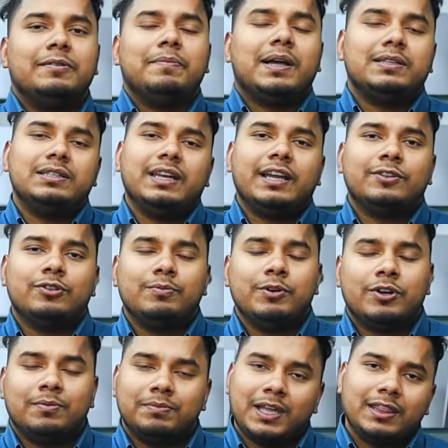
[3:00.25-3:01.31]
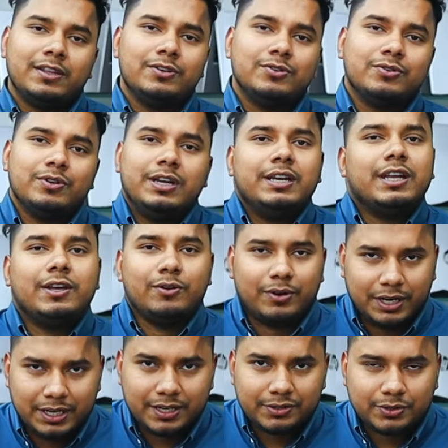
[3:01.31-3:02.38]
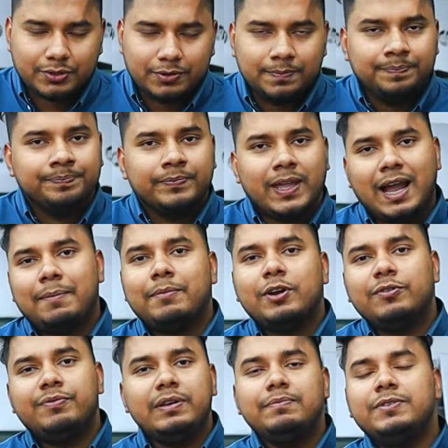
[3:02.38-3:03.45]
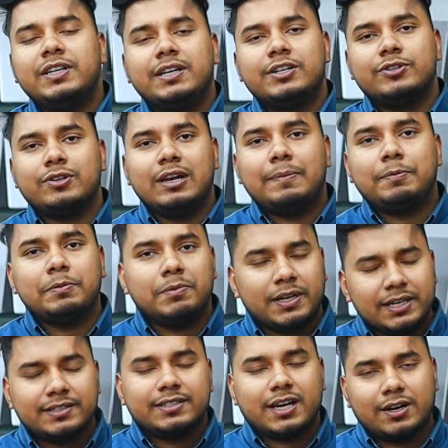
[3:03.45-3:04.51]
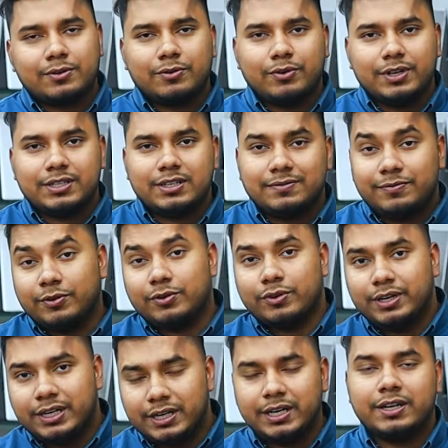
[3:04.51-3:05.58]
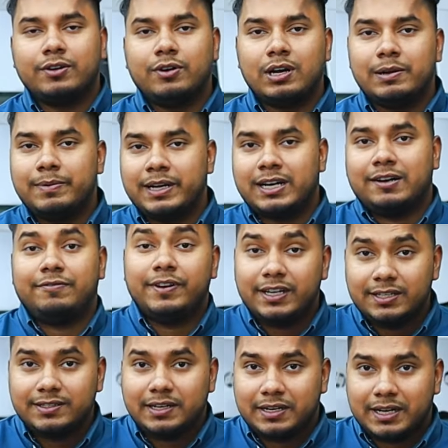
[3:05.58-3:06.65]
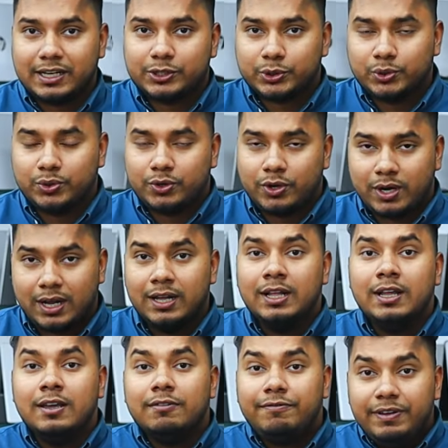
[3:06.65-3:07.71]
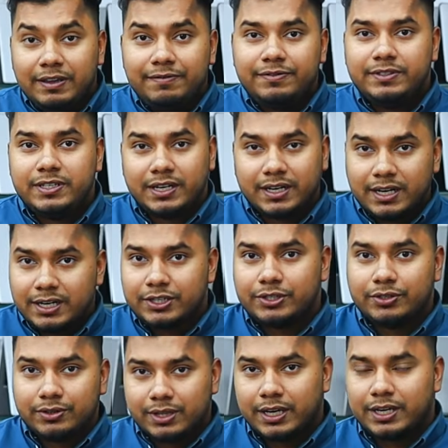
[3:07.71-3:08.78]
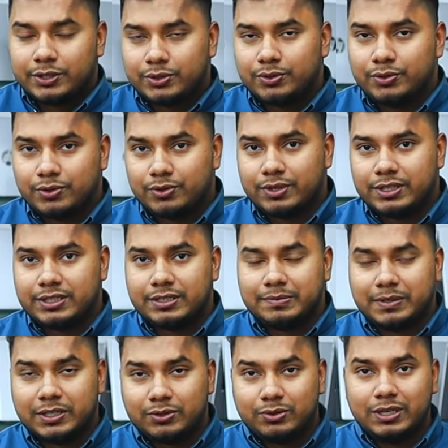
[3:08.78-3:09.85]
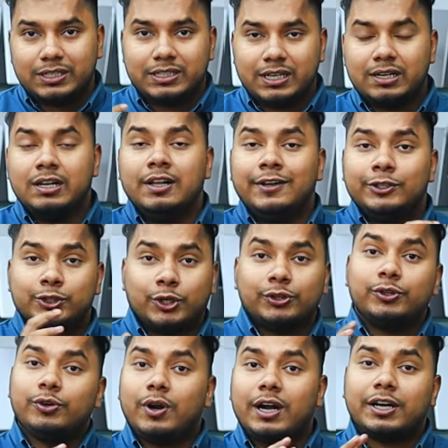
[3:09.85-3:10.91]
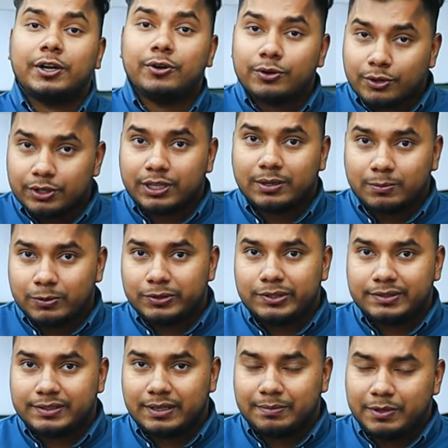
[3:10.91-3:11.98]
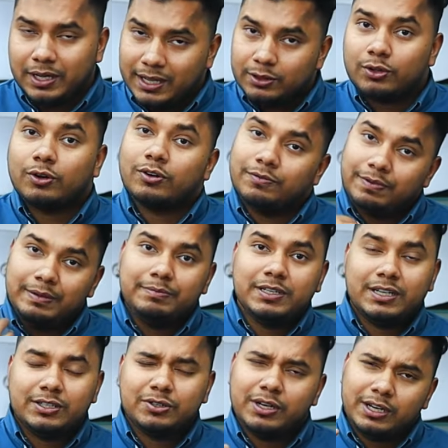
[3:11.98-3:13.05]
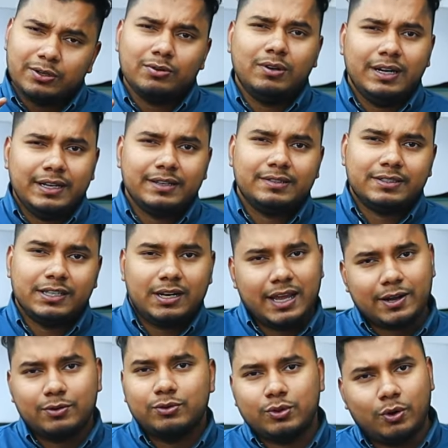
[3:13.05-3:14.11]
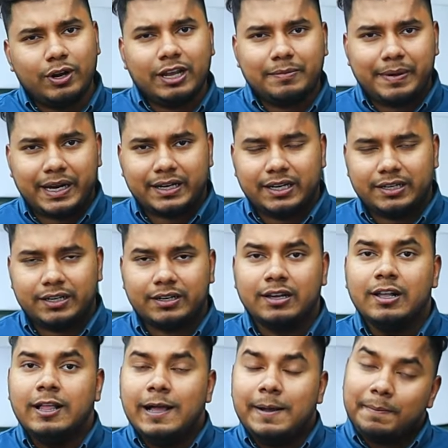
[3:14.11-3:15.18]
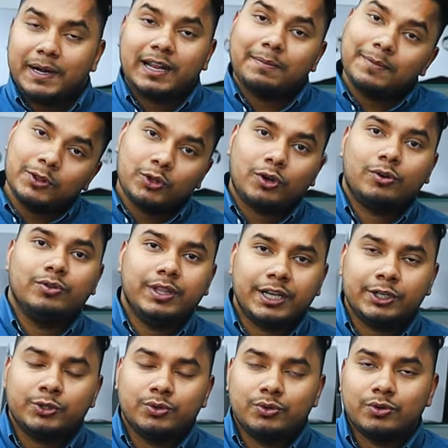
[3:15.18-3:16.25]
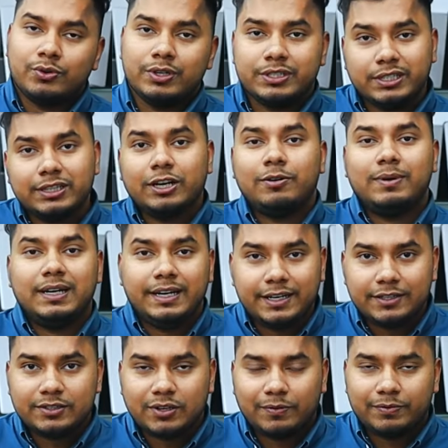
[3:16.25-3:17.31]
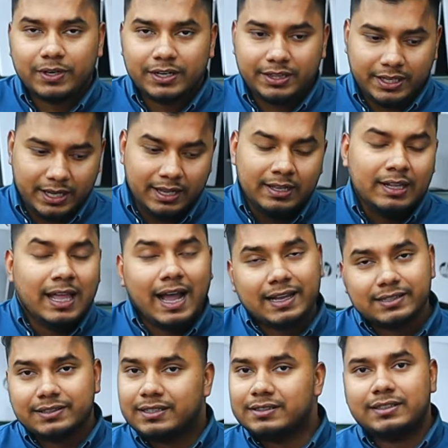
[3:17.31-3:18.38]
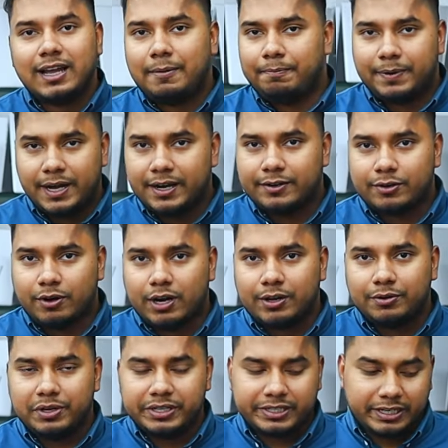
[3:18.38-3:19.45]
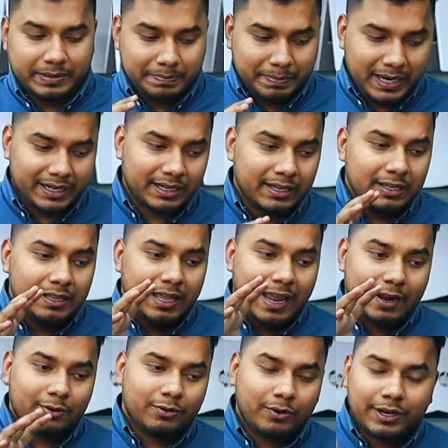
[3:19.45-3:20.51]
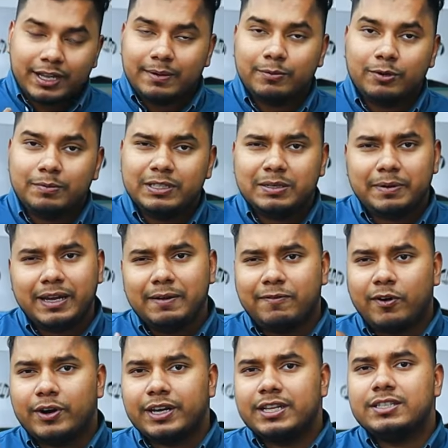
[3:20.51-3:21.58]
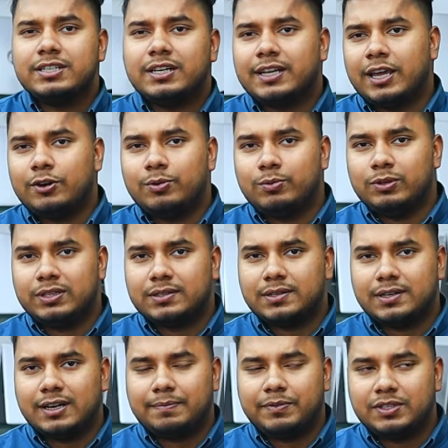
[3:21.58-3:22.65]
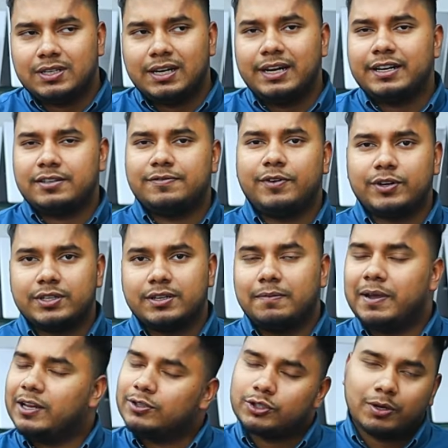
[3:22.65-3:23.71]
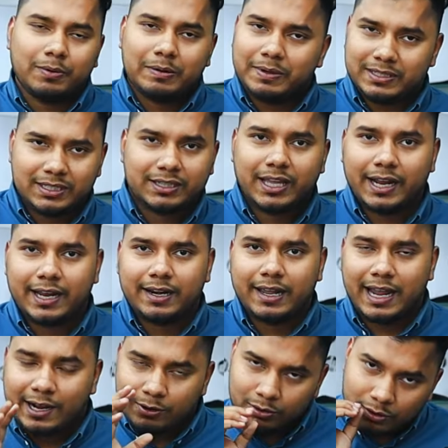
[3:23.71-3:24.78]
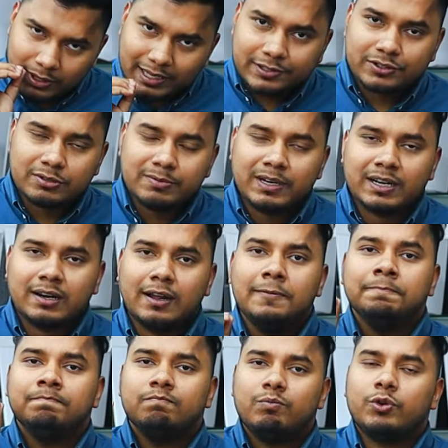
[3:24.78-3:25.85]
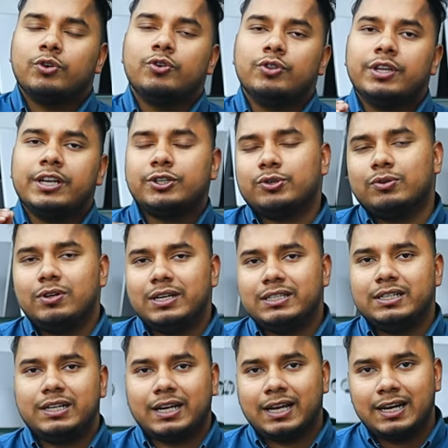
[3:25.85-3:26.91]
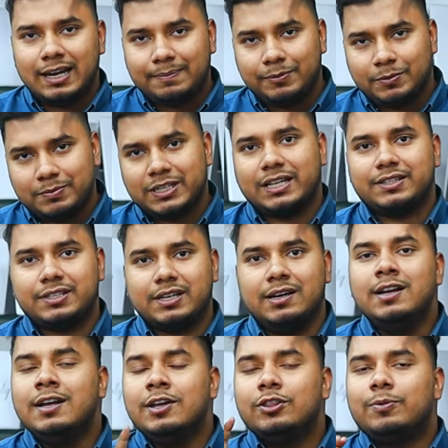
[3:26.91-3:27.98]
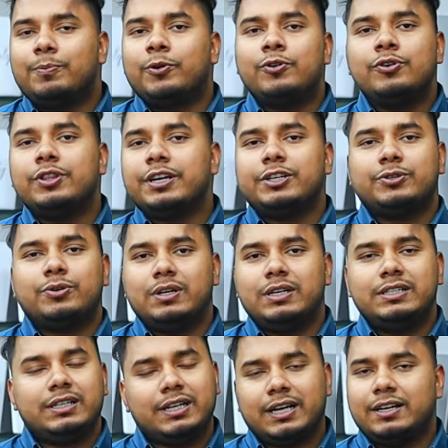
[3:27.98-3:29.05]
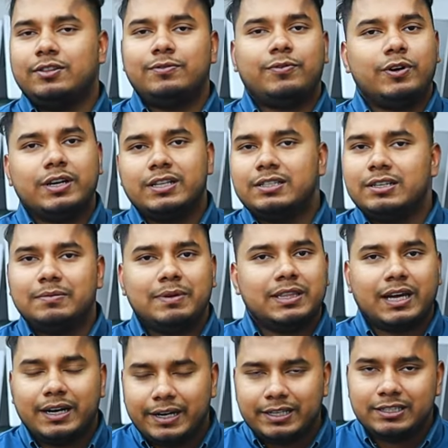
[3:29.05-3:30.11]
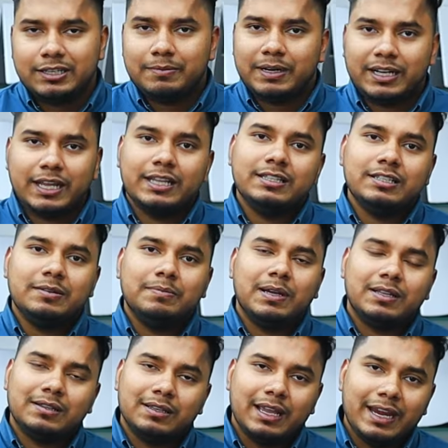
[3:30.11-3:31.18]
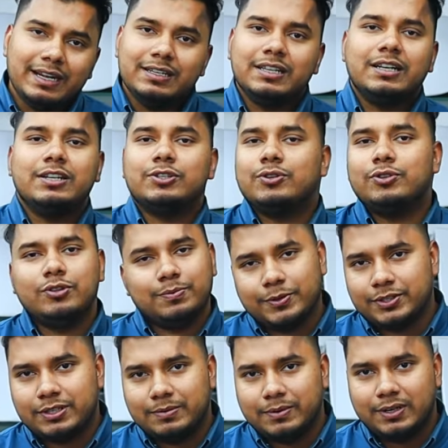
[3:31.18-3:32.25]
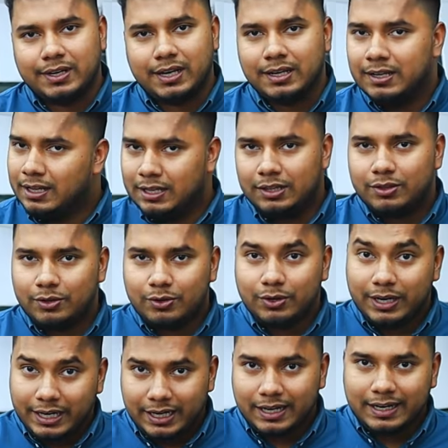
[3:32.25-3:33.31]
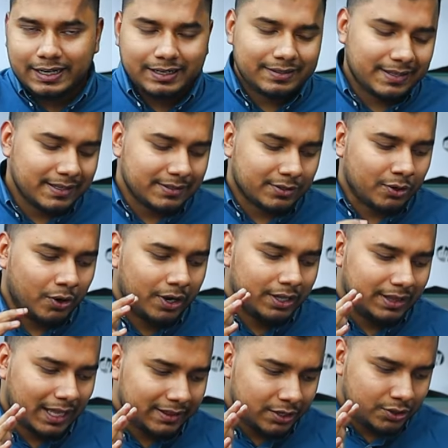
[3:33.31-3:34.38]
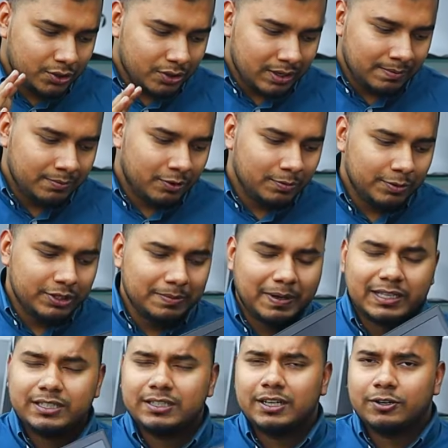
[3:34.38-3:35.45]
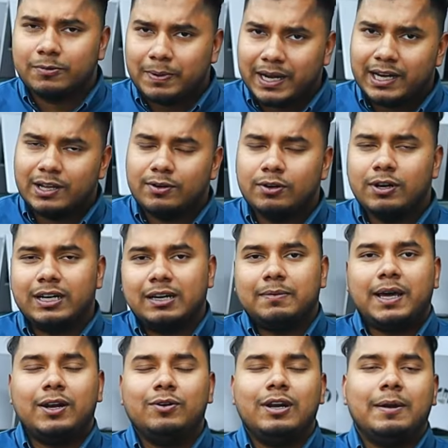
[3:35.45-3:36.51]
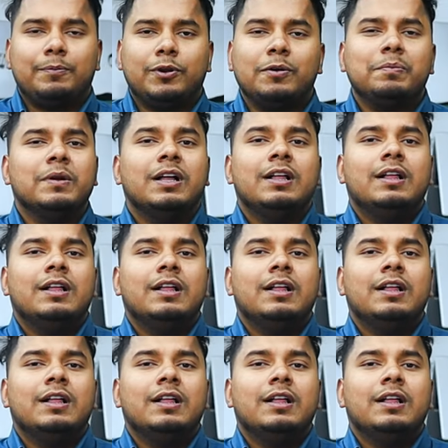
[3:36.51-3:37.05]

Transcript: যাদের বাজেট একদমই কম তাদের জন্য এটাই অনেক কিছু আমরাও ফিফথ জেনারেশন ল্যাপটপ থেকে স্টার্ট করেছি ফটো এডিটিং করা বা গ্রাফিক ডিজাইনের কাজ শুরু করা ফিফথ জেনারেশন থেকে শুরু করেছি মানে দুই হাজার সতেরো আঠারোর কথা বলতেছি আমি হ্যাঁ তখন ফিফথ জেনারেশন একটু লেটেস্ট ছিল এখন তো অনেক ব্যাকডেটেড বাট আমরা তখন থেকে শুরু করেছি তাও আবার লেটেস্ট সফটওয়্যার দিয়ে আস্তে আস্তে আপগ্রেড করা হয়েছে বাট এখন অনেকে বলবে যে ভাই ফর্ট ইঞ্জিন কেন বলতেছেন না আপনি যে লেটেস্ট ফর্ট ইঞ্জিন ভাই সবার বাজেট থাকে না এখনও কাস্টমাররা পনেরো থেকে ষোলো হাজার টাকা ল্যাপটপ চাচ্ছে তো পনেরো থেকে ষোলো হাজার টাকা তো ফর্টিন বা থার্ড ইঞ্জিন বা টেন ইঞ্জিন বা এইট জেনারেশনও তো পসিবল না তো এটা একটা সেন্স করে তাদের জন্য আমি বলবো যে বাজেট একটু বাড়িয়ে হলো একটা ভালো ল্যাপটপ